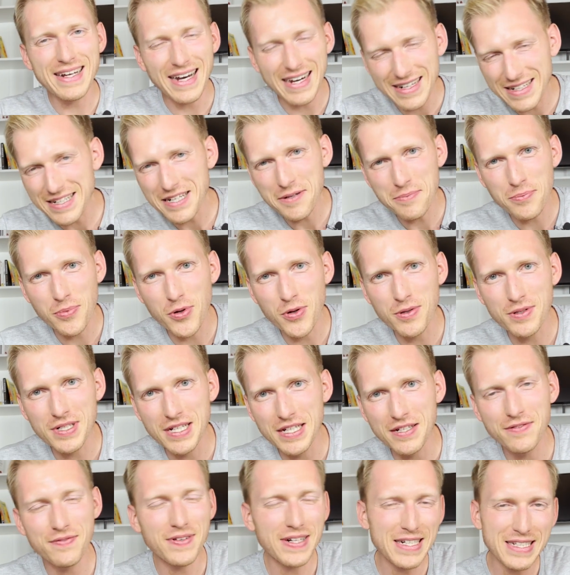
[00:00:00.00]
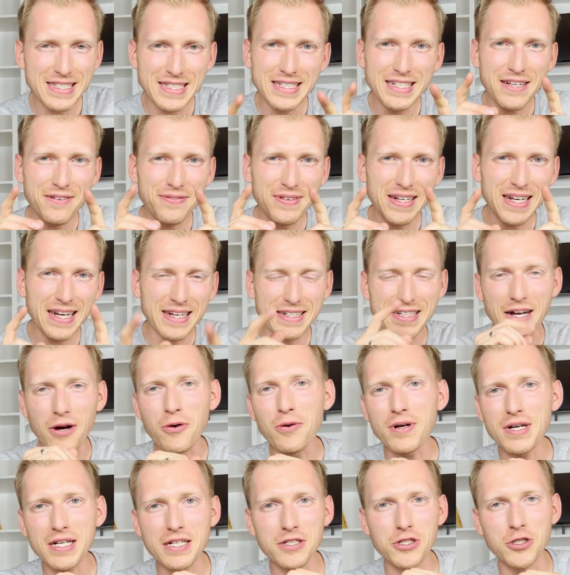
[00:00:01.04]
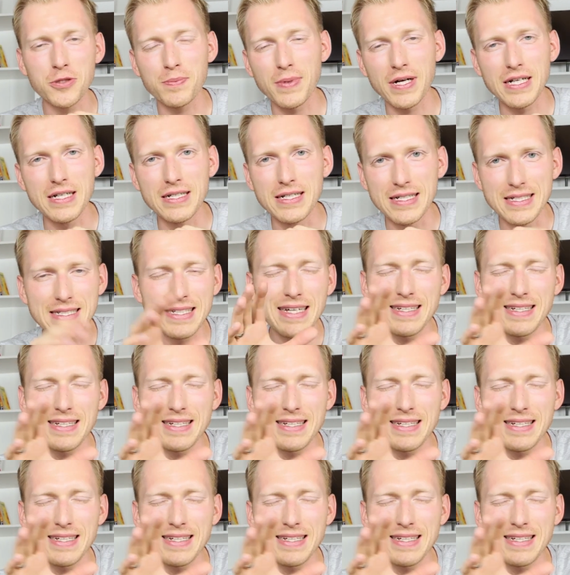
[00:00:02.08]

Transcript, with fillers: anderen Punkt hinweisen, der vielleicht auch ganz spannend ist.